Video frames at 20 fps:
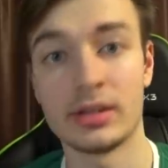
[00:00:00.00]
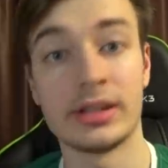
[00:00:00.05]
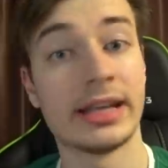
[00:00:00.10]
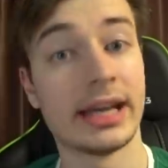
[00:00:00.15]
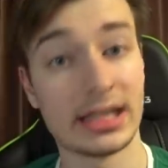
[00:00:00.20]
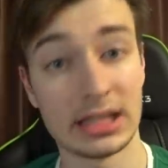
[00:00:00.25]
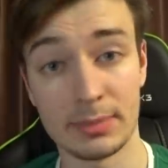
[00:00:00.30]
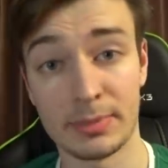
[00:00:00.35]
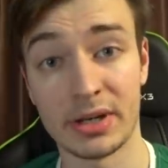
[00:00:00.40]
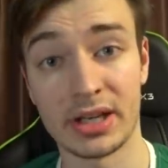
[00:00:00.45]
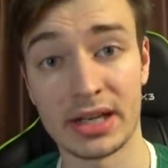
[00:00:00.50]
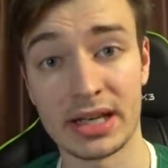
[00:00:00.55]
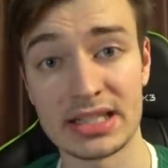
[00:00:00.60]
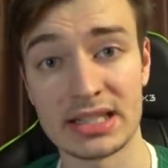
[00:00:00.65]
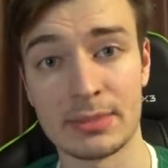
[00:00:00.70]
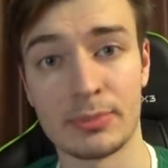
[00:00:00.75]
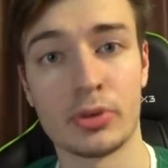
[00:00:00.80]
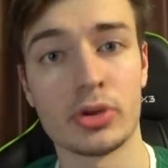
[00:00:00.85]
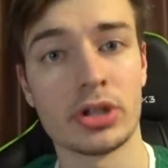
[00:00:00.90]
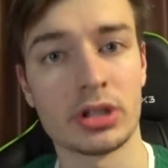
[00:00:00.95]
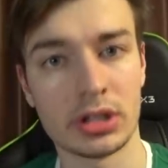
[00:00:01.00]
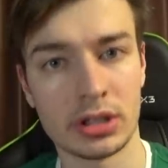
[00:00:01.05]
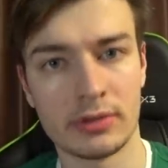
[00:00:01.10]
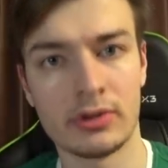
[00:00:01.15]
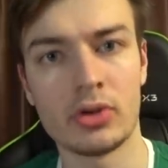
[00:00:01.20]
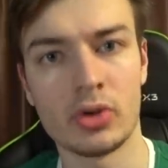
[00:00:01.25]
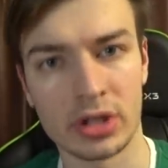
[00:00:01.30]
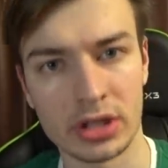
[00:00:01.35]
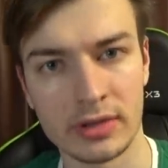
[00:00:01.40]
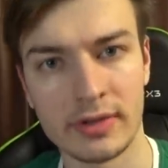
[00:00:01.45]
Я это прекрасно понял и
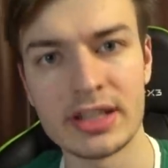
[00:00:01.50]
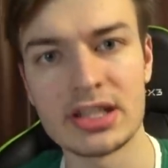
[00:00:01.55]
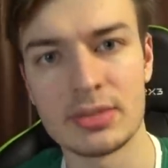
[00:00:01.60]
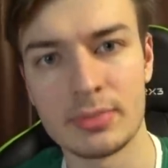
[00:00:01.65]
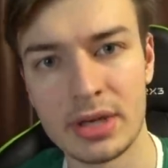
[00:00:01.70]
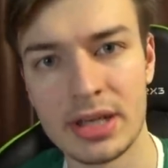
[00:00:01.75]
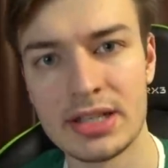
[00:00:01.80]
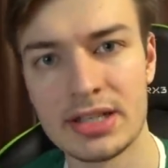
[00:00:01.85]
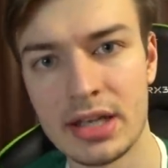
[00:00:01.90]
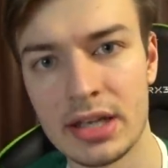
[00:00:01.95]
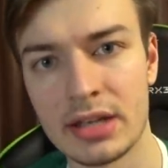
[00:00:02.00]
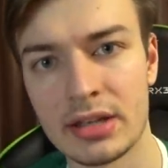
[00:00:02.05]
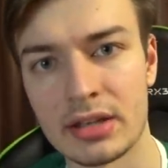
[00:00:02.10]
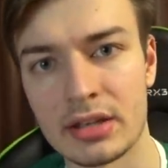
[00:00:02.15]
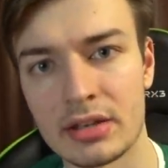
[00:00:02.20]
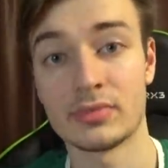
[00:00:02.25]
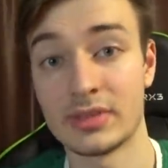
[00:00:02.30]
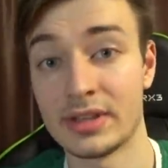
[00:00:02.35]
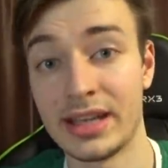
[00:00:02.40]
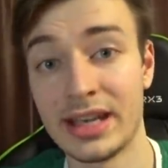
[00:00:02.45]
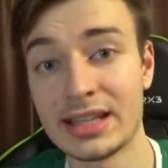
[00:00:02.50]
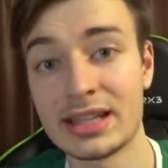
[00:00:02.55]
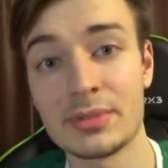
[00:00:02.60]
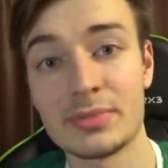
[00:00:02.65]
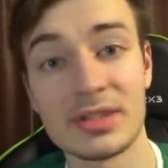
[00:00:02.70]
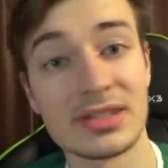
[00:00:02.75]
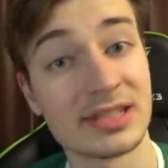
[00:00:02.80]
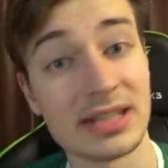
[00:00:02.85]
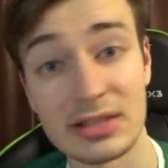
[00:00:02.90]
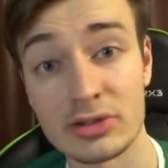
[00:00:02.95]
говорю, а давайте мои деньги. На это
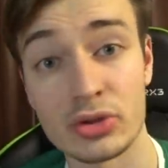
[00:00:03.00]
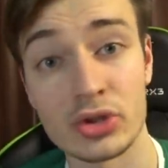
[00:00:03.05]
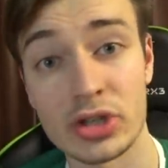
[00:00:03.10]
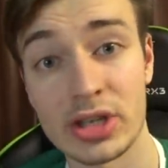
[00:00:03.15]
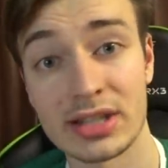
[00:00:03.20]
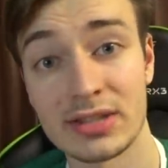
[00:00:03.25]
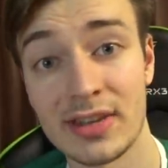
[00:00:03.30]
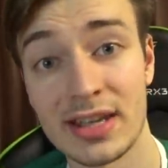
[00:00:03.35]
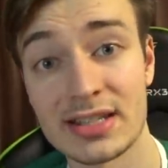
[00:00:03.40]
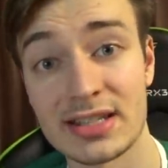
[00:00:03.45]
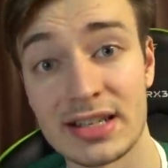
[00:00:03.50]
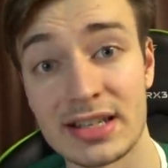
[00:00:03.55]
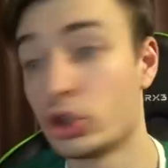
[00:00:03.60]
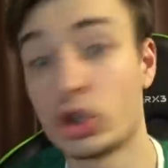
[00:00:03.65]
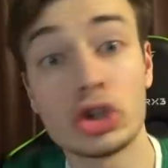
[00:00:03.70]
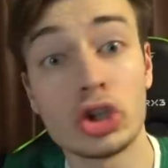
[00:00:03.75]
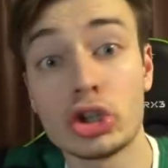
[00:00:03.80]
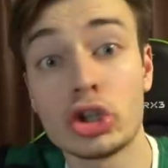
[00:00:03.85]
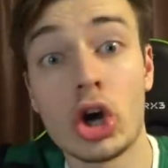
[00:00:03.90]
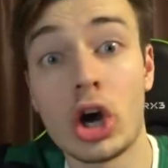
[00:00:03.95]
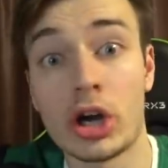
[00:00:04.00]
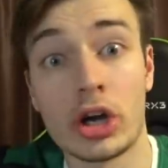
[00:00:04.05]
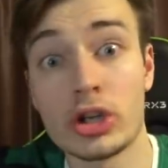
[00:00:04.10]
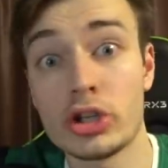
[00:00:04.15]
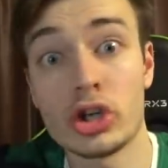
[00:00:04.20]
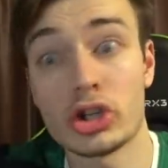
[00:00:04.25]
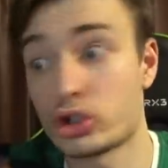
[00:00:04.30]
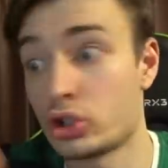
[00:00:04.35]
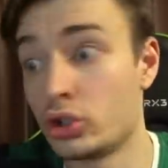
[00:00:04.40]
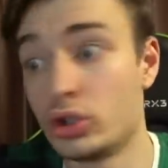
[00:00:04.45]
мне сразу же ответили. Да-да-да,
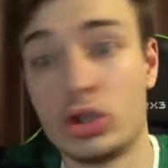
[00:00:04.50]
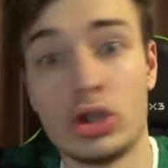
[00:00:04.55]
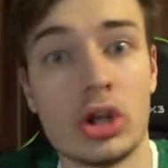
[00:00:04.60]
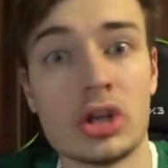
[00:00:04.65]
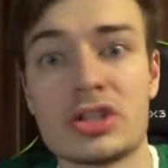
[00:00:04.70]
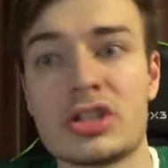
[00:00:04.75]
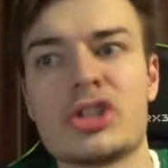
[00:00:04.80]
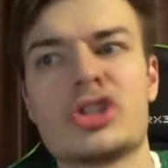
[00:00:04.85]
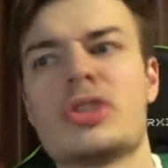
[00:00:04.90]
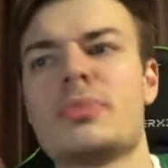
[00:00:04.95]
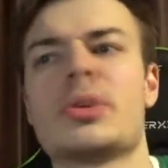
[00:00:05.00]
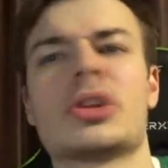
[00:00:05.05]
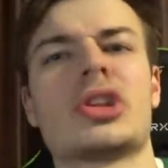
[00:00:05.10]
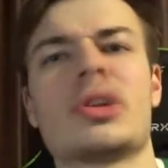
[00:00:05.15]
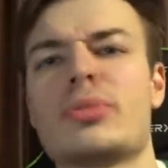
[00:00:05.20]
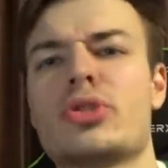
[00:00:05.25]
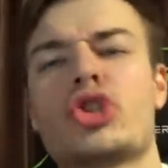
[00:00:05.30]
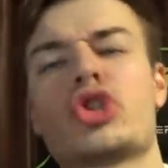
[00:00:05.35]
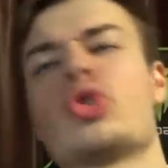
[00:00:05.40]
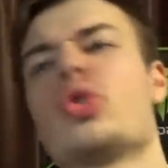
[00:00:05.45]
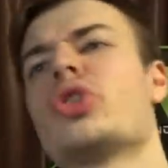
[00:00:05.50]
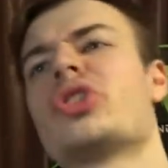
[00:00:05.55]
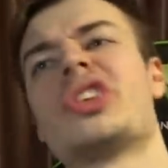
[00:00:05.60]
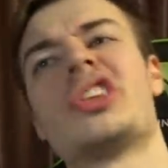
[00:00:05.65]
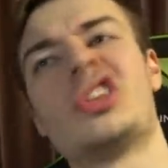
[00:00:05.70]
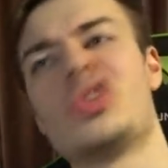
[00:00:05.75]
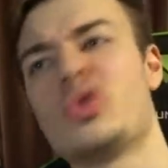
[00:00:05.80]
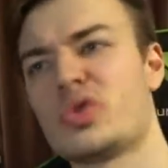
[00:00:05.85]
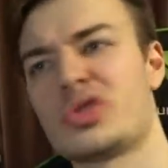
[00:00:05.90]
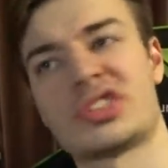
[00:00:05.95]
конечно, если тебя там что-то
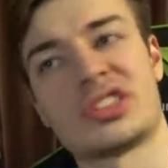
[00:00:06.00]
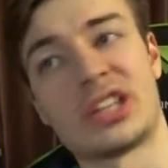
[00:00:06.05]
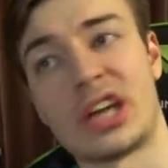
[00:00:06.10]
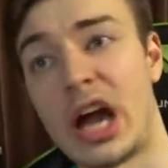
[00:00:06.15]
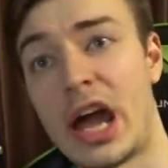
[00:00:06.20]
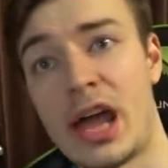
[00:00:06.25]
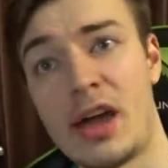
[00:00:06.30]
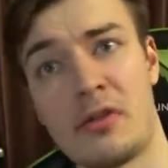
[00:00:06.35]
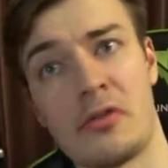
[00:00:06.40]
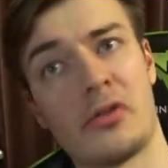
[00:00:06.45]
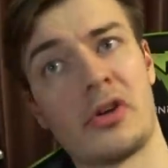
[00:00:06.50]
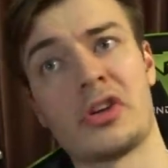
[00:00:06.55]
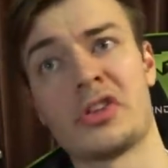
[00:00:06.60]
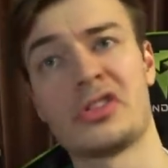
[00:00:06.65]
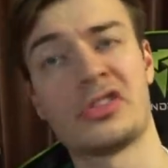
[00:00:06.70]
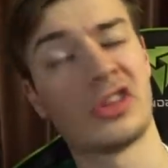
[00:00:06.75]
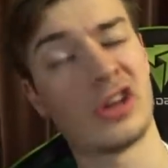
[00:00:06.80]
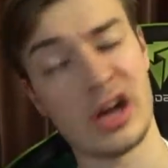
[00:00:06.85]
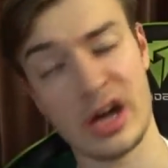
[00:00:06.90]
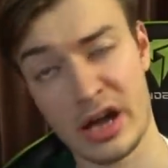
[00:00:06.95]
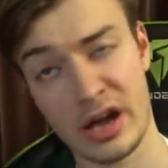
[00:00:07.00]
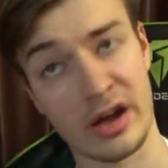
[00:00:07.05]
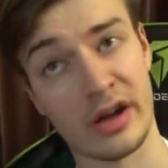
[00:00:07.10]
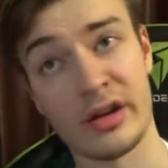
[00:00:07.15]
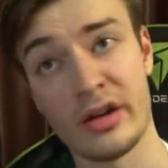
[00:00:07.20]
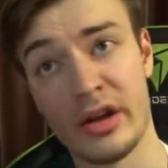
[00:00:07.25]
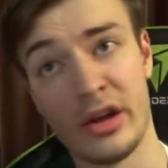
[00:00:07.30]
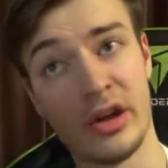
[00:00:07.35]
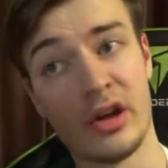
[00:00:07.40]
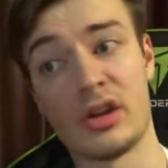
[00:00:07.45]
не устраивает,
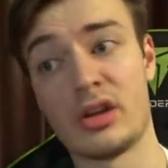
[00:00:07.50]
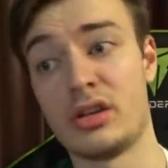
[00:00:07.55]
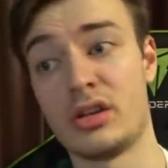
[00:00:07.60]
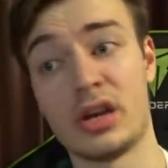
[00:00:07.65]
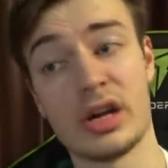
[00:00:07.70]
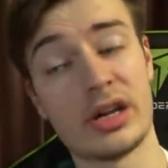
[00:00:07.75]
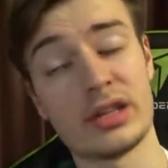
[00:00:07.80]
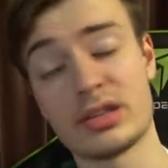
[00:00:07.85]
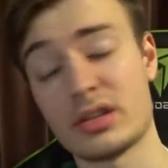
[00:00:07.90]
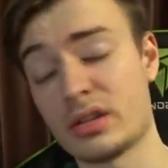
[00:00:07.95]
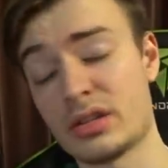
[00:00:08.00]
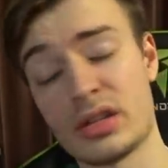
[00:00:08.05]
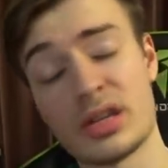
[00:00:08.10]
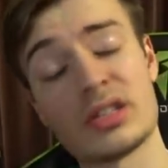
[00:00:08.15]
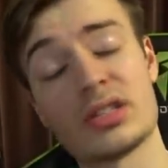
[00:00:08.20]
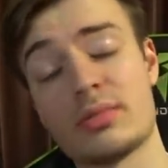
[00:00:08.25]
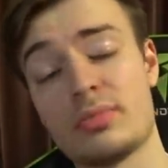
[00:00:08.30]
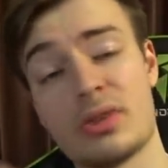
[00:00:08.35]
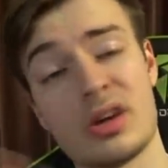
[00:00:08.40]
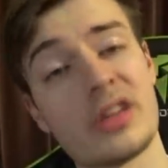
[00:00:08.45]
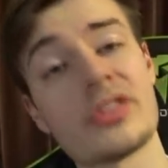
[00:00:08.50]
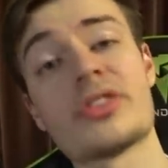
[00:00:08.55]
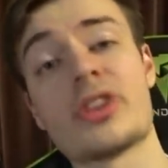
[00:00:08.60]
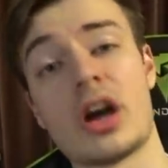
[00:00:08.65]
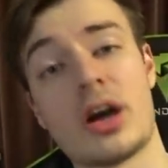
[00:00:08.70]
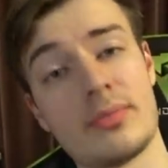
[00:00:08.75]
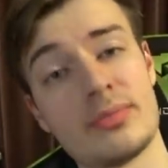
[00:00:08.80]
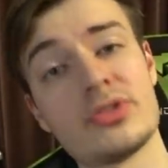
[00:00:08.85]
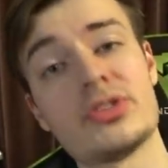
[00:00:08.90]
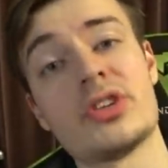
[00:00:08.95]
да, я тогда тебе
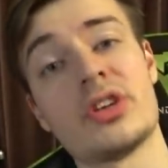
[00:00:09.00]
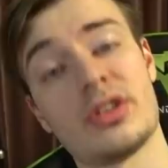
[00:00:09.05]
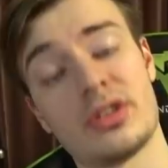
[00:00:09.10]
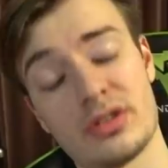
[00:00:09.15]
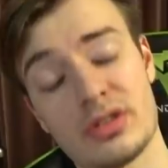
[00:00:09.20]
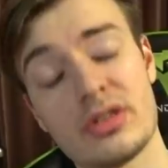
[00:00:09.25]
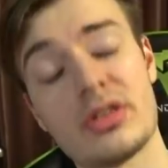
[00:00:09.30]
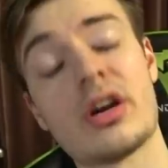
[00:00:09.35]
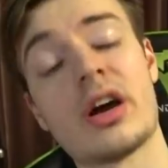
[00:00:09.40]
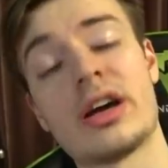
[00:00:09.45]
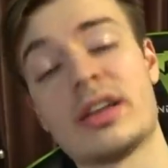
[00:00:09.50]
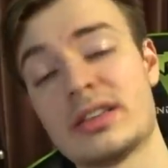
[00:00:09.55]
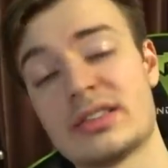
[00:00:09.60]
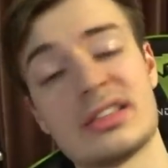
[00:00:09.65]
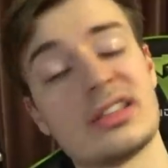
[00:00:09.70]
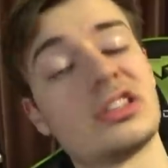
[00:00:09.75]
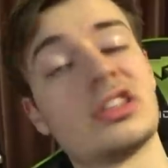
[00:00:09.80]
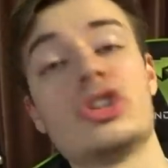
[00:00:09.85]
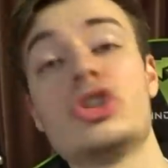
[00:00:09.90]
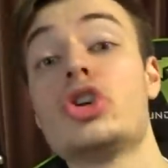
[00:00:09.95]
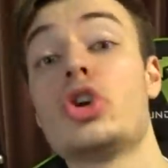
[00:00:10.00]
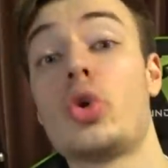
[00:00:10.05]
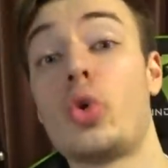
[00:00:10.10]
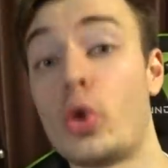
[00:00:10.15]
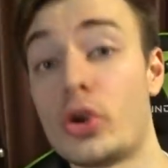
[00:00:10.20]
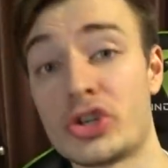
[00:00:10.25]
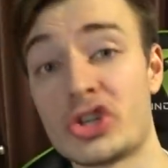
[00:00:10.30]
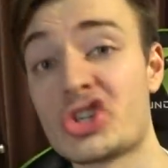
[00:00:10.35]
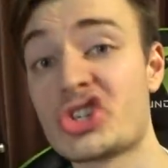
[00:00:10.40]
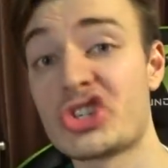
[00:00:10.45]
отдам деньги, да, если ты не
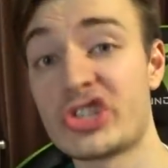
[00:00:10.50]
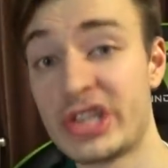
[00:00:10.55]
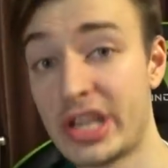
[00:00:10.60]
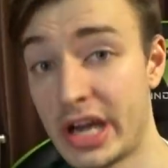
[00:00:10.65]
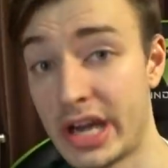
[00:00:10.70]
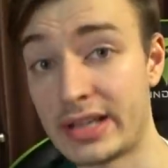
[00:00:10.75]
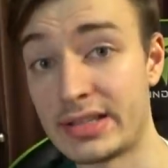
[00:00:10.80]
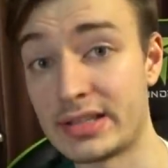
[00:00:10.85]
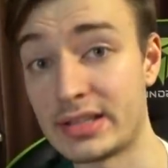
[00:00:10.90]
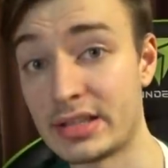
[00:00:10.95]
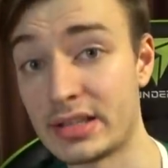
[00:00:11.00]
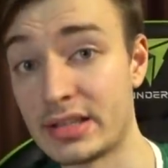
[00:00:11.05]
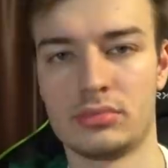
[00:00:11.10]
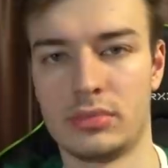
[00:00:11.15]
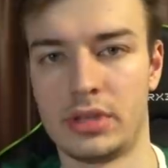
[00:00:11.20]
хочешь дать.